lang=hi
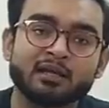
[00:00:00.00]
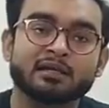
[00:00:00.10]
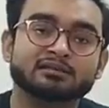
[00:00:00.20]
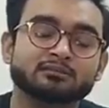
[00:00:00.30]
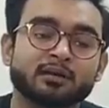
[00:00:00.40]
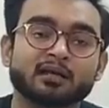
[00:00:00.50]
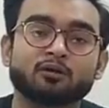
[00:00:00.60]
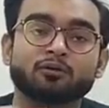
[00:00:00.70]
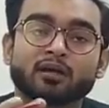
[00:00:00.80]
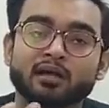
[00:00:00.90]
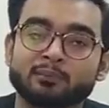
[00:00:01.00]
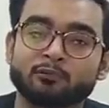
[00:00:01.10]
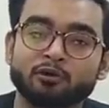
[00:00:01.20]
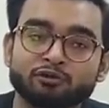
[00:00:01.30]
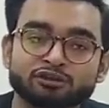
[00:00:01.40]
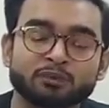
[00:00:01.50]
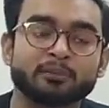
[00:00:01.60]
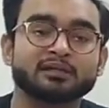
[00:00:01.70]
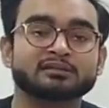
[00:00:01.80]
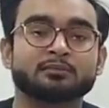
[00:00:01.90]
इस्तेमाल करोगे एयर पॉल्यूशन
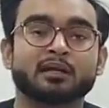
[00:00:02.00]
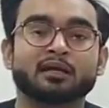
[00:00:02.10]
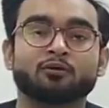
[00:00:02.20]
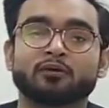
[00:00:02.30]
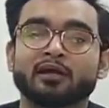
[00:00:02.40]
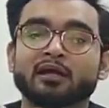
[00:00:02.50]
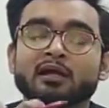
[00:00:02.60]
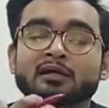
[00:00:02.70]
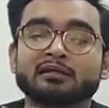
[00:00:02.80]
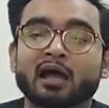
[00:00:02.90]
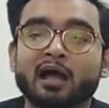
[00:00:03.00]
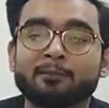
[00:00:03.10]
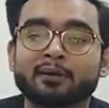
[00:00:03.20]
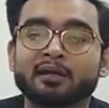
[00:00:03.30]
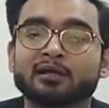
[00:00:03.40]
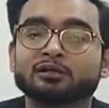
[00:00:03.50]
में इस्तेमाल करोगे यहाँ पे